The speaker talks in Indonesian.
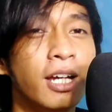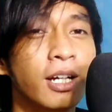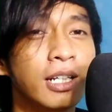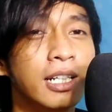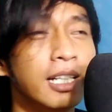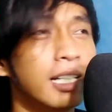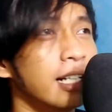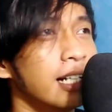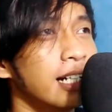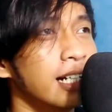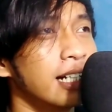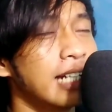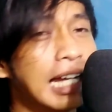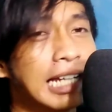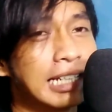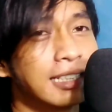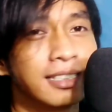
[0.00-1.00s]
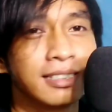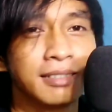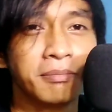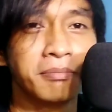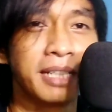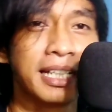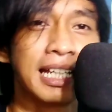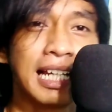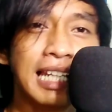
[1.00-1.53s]
Uh,
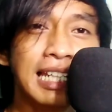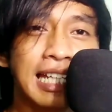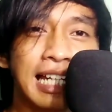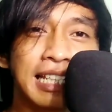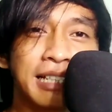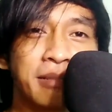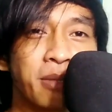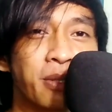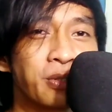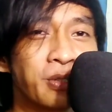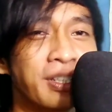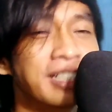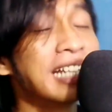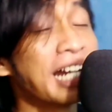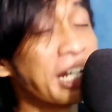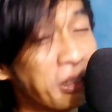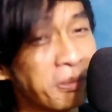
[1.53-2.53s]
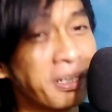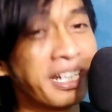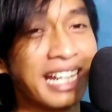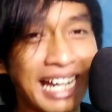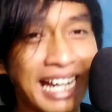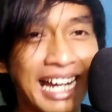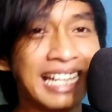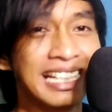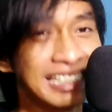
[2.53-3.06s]
dan bagi kalian yang baru join jangan lupa ya
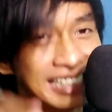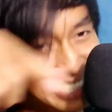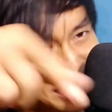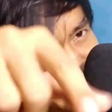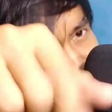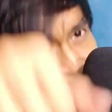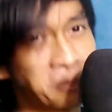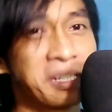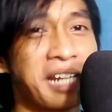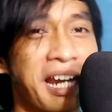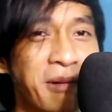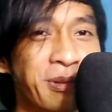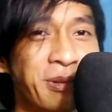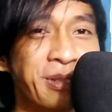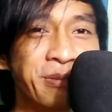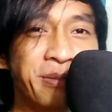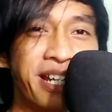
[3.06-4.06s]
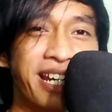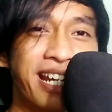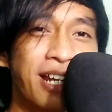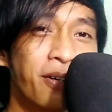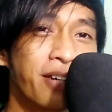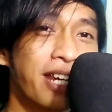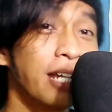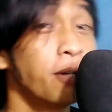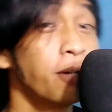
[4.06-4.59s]
kan subscribe dulu men.
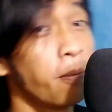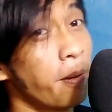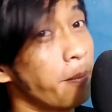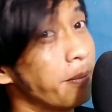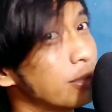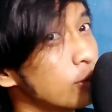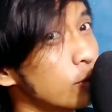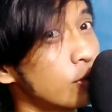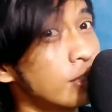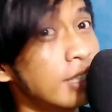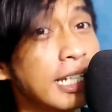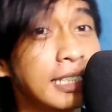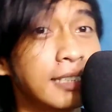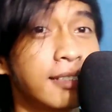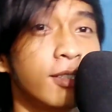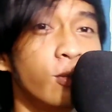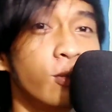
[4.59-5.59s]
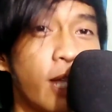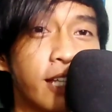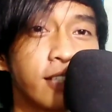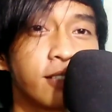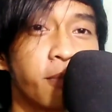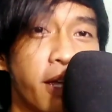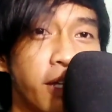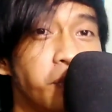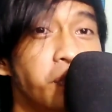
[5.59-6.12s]
Oke, gue pamit undur diri. See you
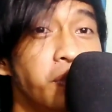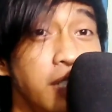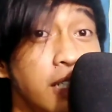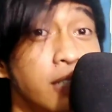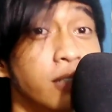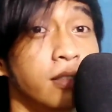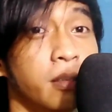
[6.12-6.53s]
next my video.